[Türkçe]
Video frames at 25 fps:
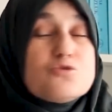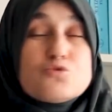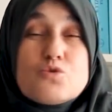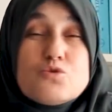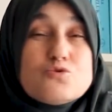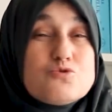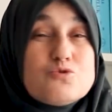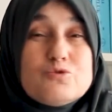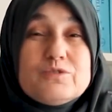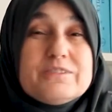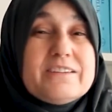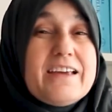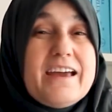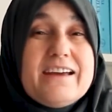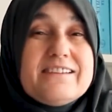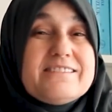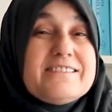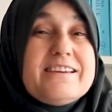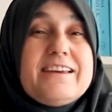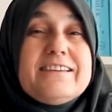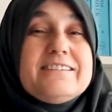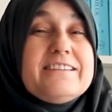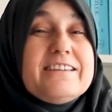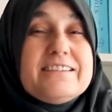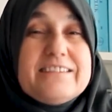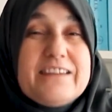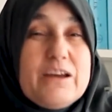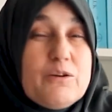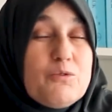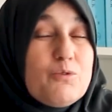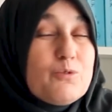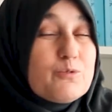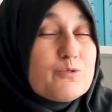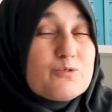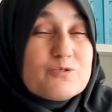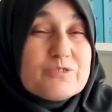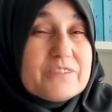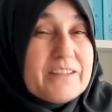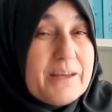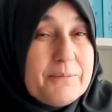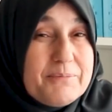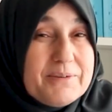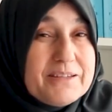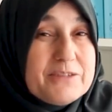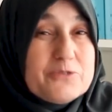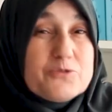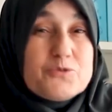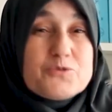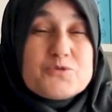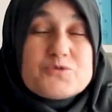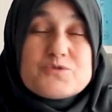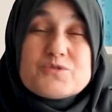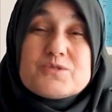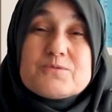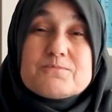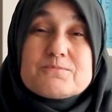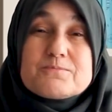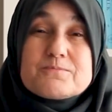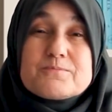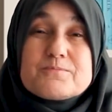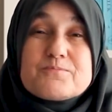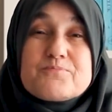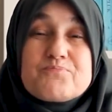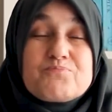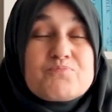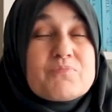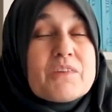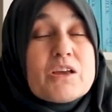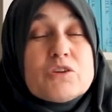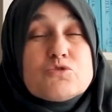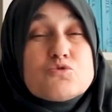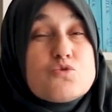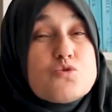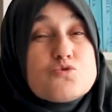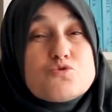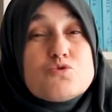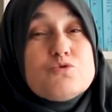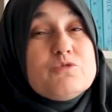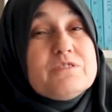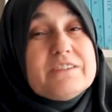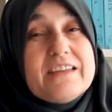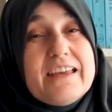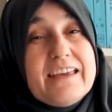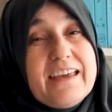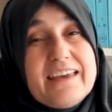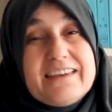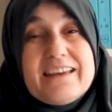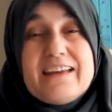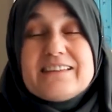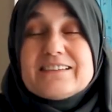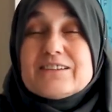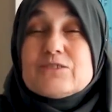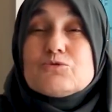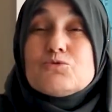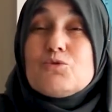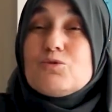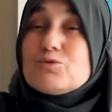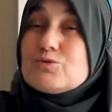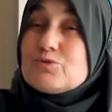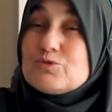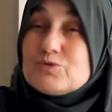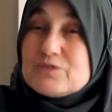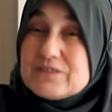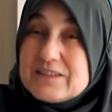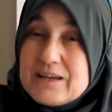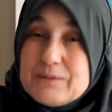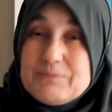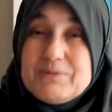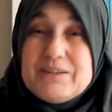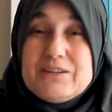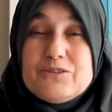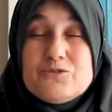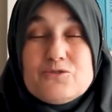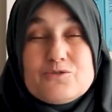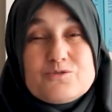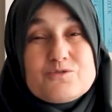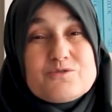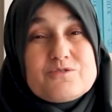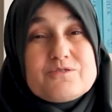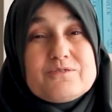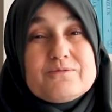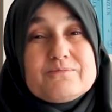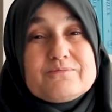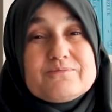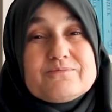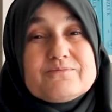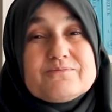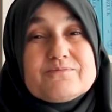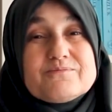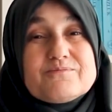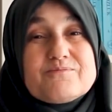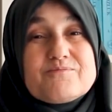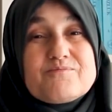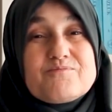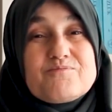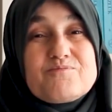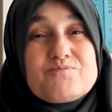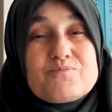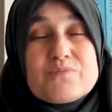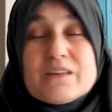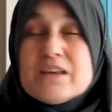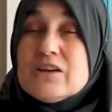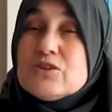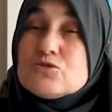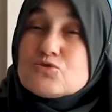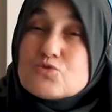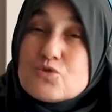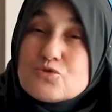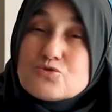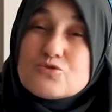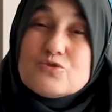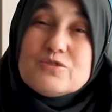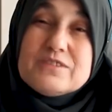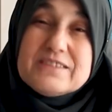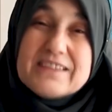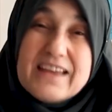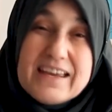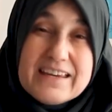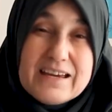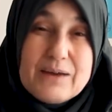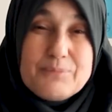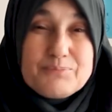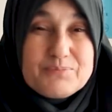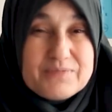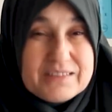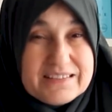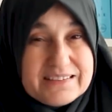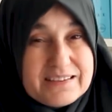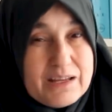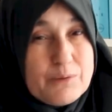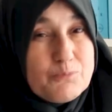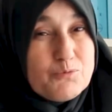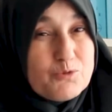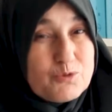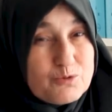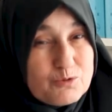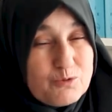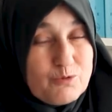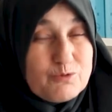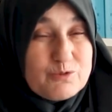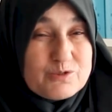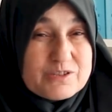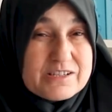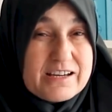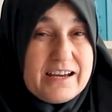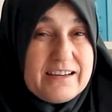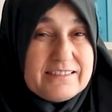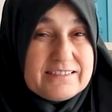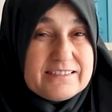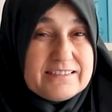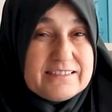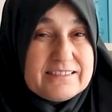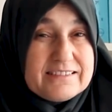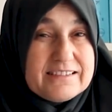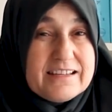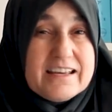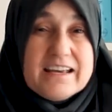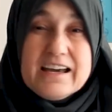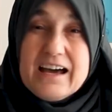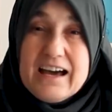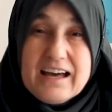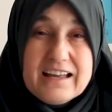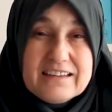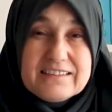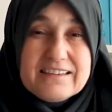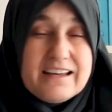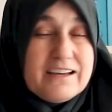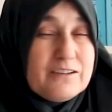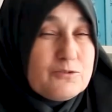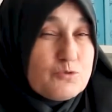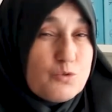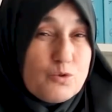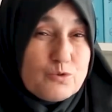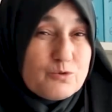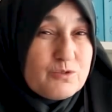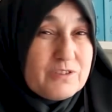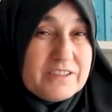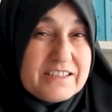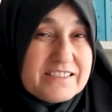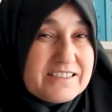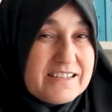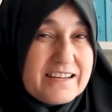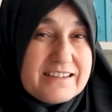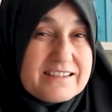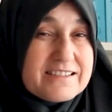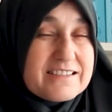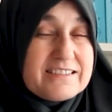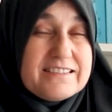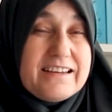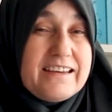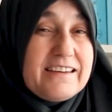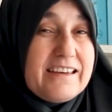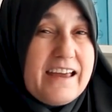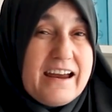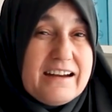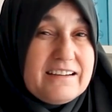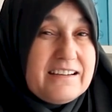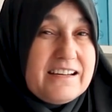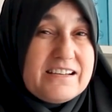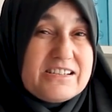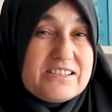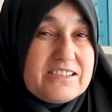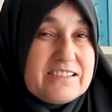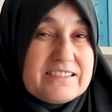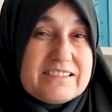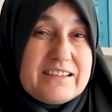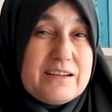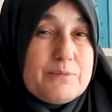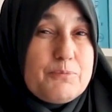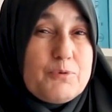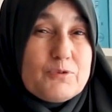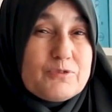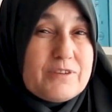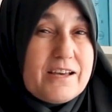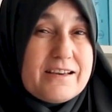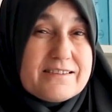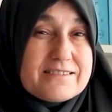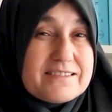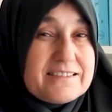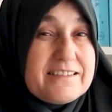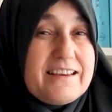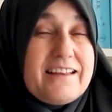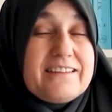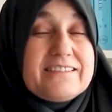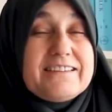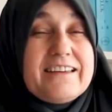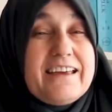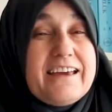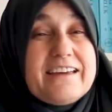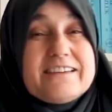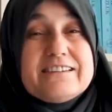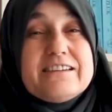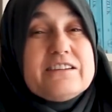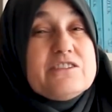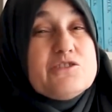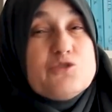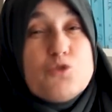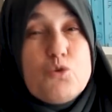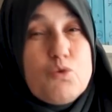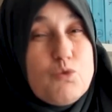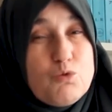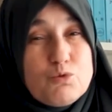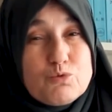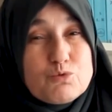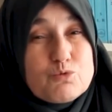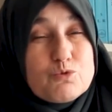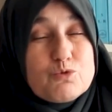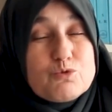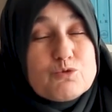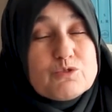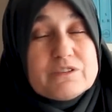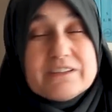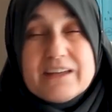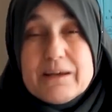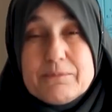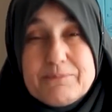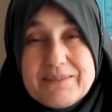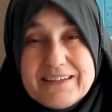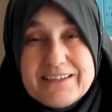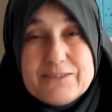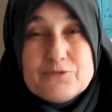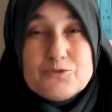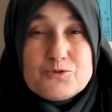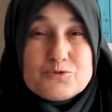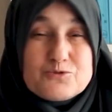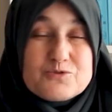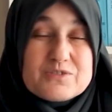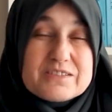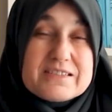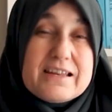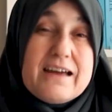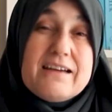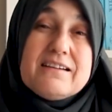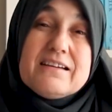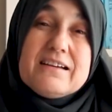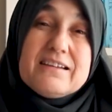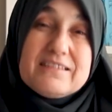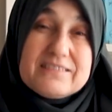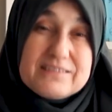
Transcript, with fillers: Çocuğun gerçeğinin ne olduğunu ne biliyoruz? Çocuğun neye yatkın olduğunu ne biliyoruz? Çocuğun ne yaptığında mutlu olacağını, Allah'ın onun içerisine yerleştirdiği potansiyel değerin ne olduğunu ne biliyoruz da